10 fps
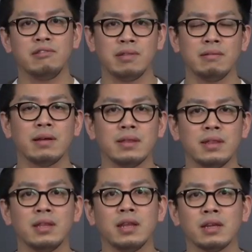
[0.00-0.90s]
実は
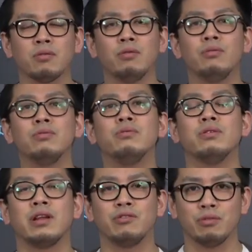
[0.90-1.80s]
常に高濃
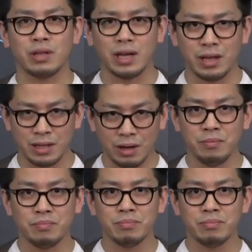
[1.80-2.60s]
度な状態なんだよ。